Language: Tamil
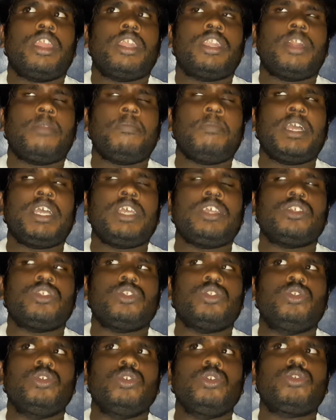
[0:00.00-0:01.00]
நம்ம
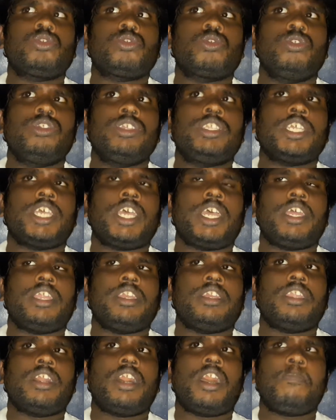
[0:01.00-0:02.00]
ஜூஸ் குடித்த
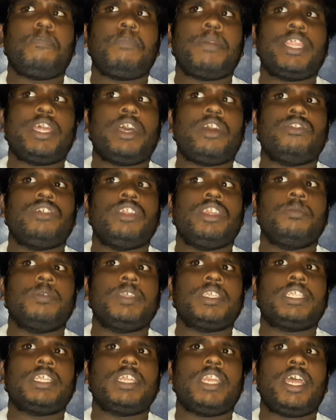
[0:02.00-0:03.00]
நாற்பதாவது
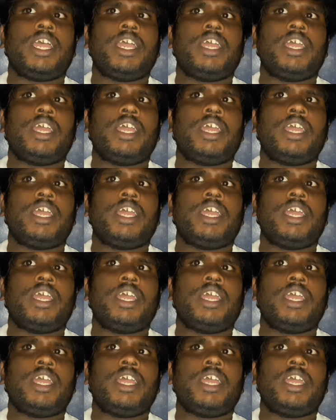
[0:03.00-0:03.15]
நிமிஷத்தில்